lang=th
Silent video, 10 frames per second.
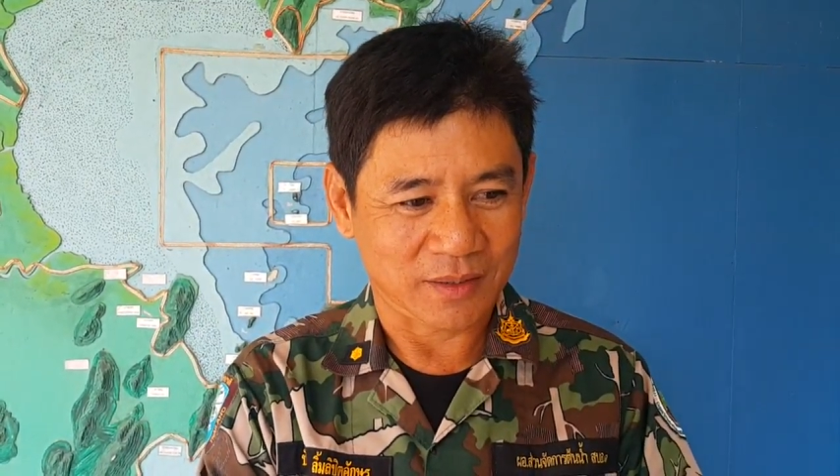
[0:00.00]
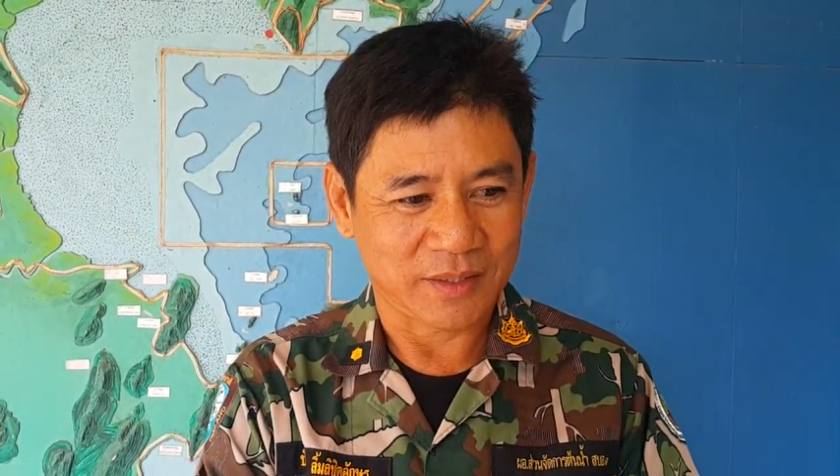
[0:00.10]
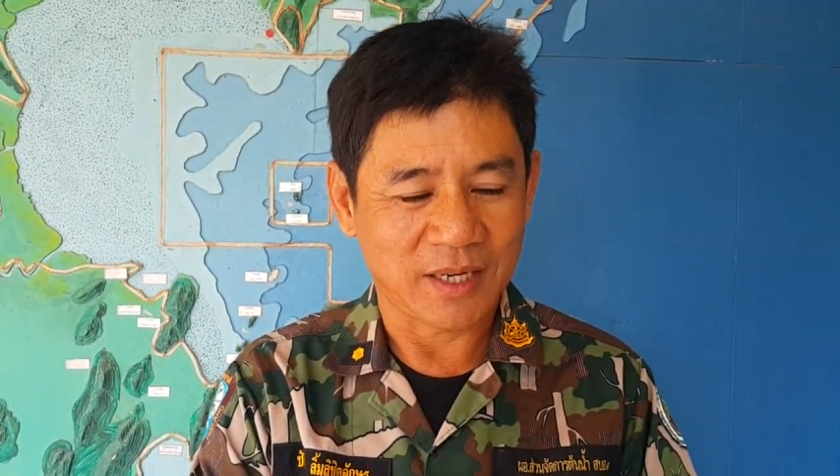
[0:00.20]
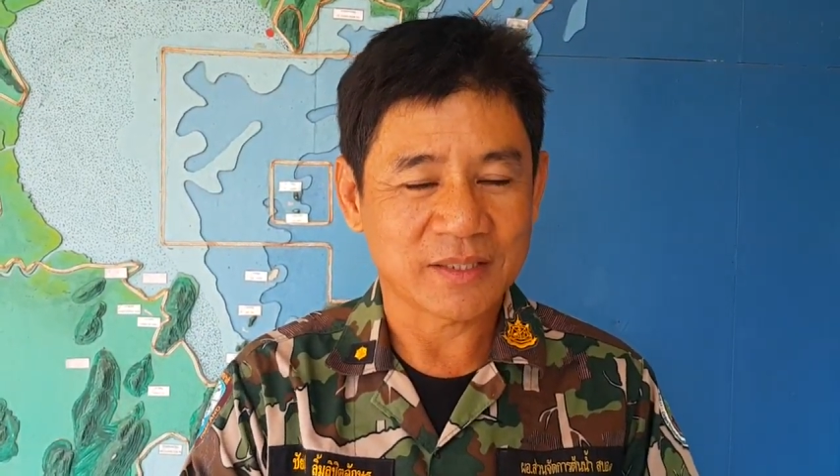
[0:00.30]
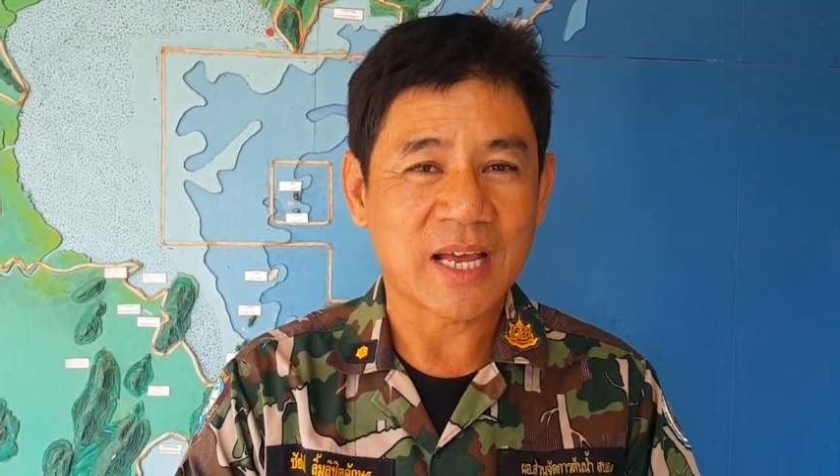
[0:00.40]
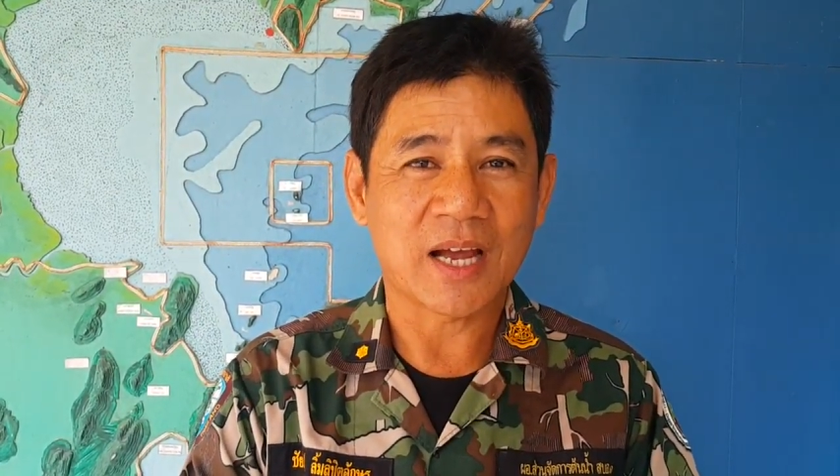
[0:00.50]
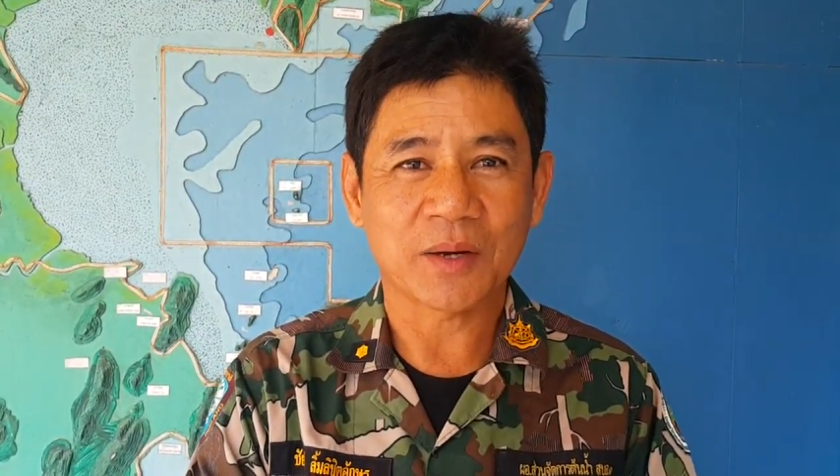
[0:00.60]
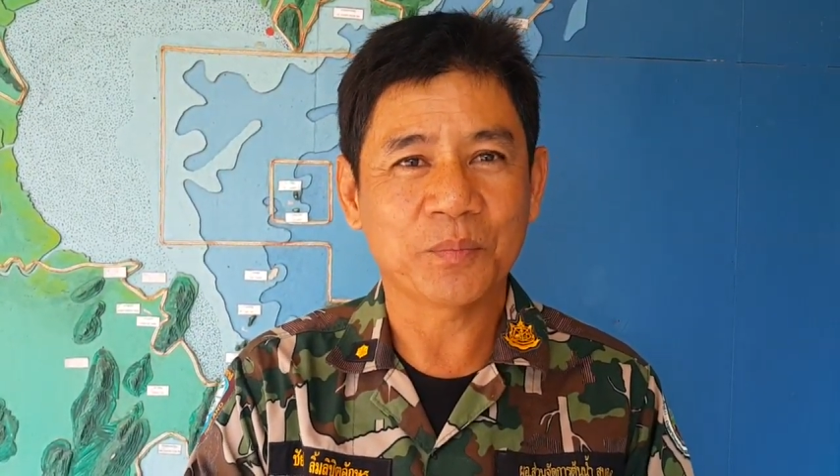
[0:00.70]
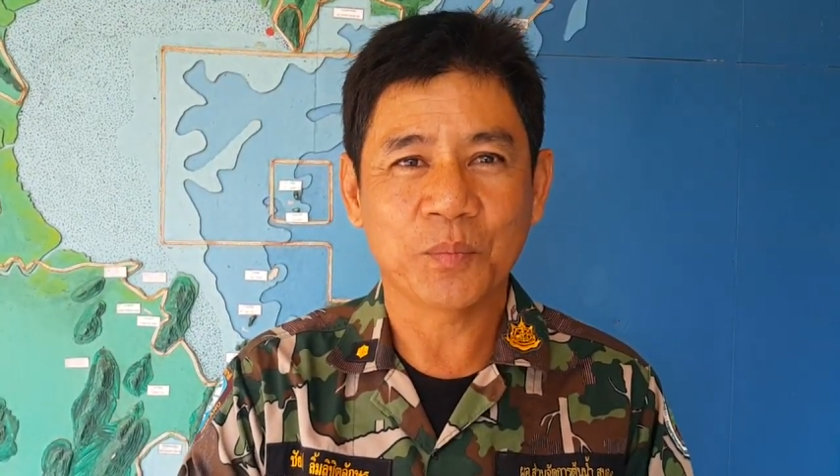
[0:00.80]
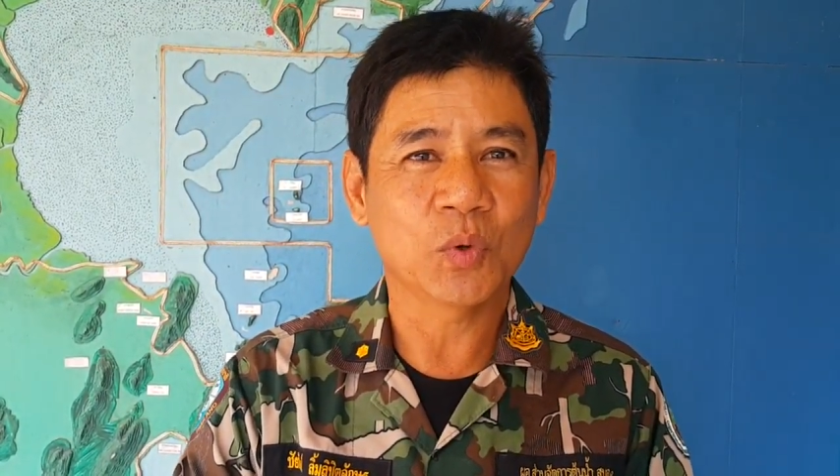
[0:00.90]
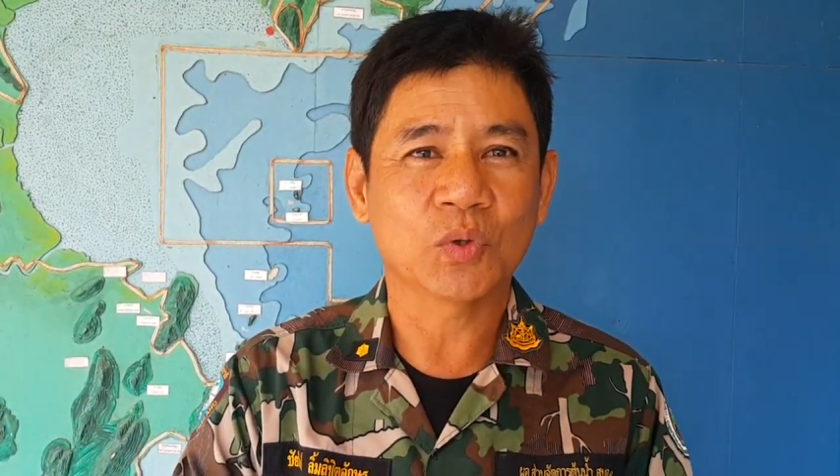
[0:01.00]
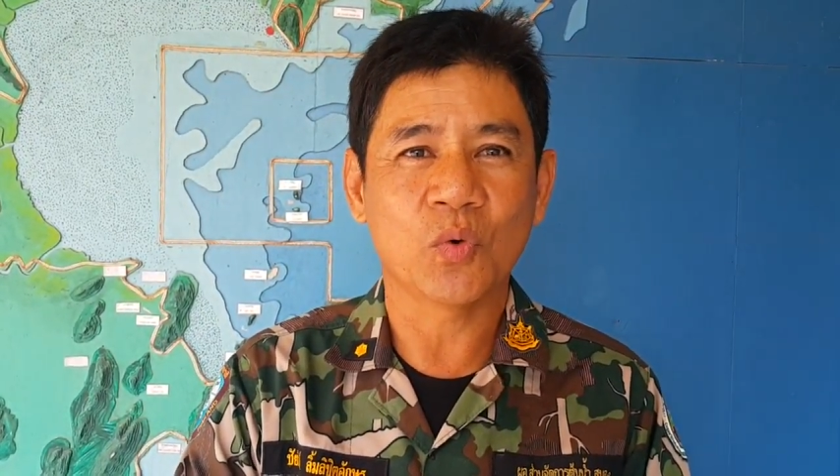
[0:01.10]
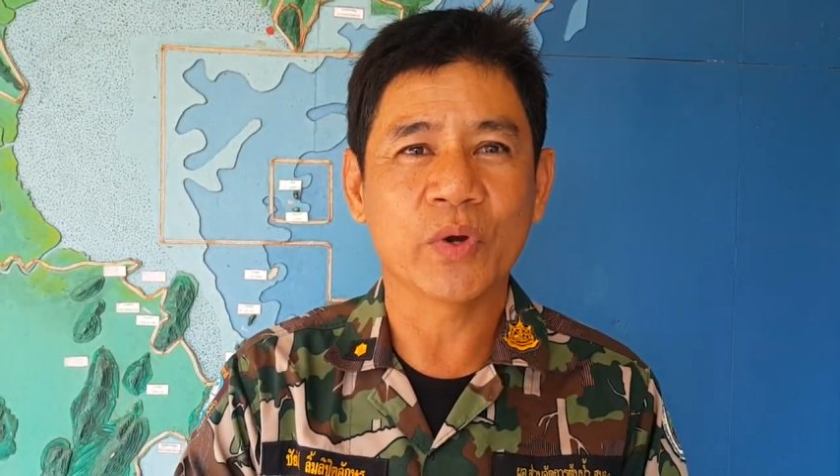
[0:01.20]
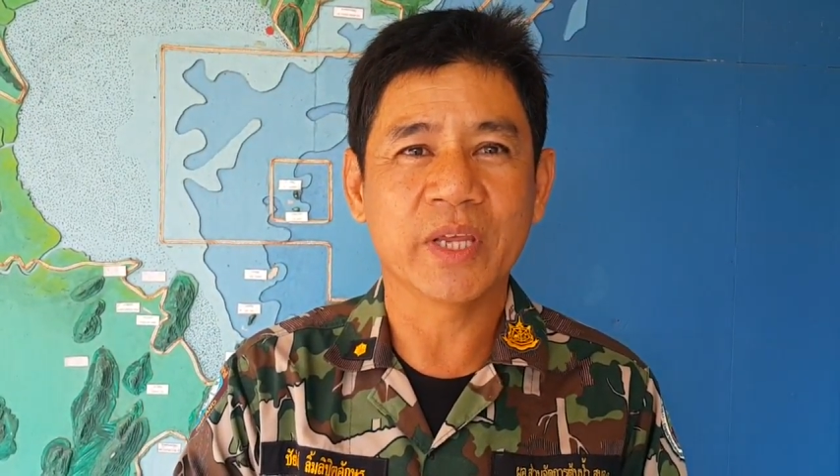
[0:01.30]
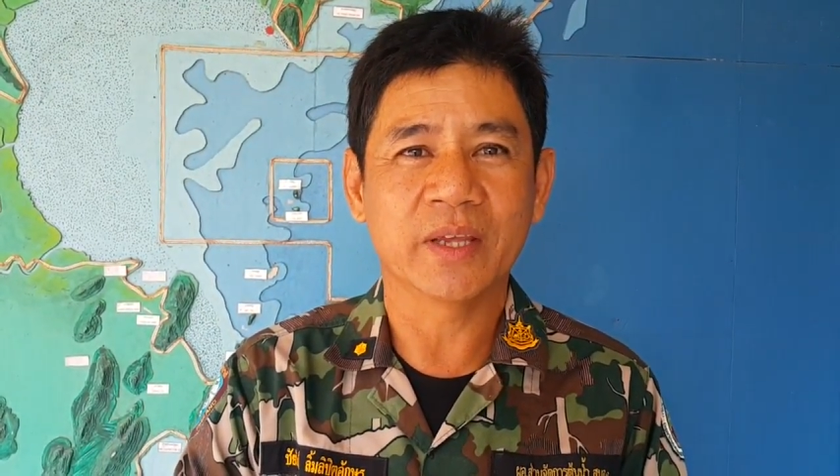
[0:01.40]
เจรจาพูด
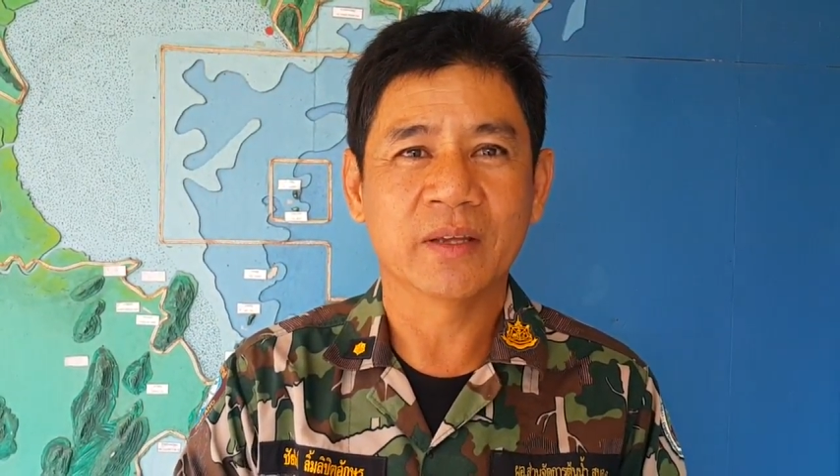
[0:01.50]
คุย